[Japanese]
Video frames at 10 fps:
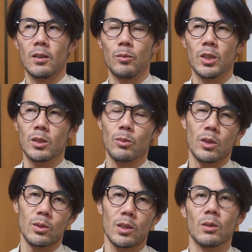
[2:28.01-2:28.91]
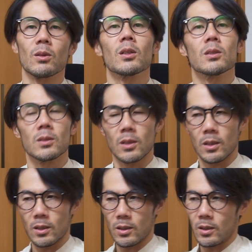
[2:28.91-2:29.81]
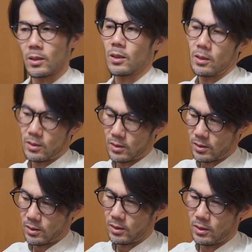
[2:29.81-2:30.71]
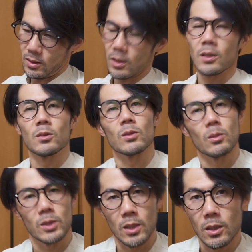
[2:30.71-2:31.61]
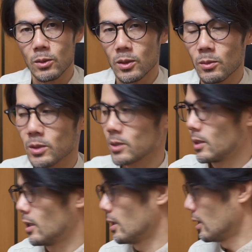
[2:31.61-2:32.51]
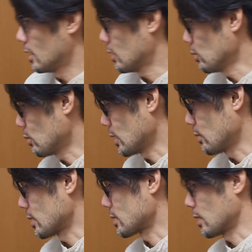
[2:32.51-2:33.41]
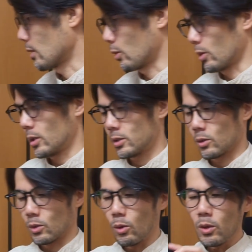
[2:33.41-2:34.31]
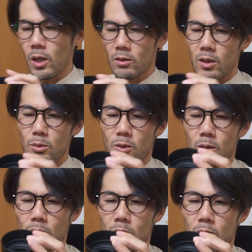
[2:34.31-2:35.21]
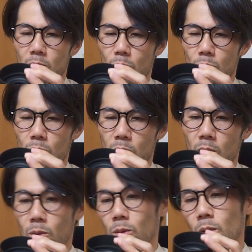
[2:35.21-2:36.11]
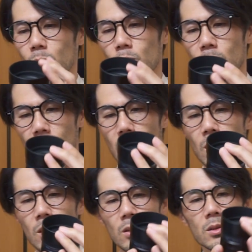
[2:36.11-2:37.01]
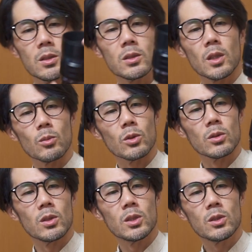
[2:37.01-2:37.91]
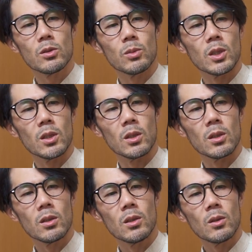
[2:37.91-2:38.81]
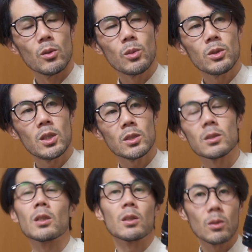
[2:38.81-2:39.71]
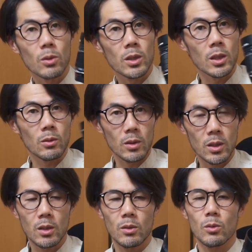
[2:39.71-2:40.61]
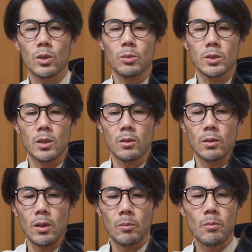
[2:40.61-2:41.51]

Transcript: 皆さんも気をつけた方がいいですね。てな感じでございまして、ありがとうございます。今日の話題はですね、これですよ。ようやくレビューができるよ。このね、OM システム 20mm。OMDS なんでね、これ出たのがね、オリンパスじゃなくて。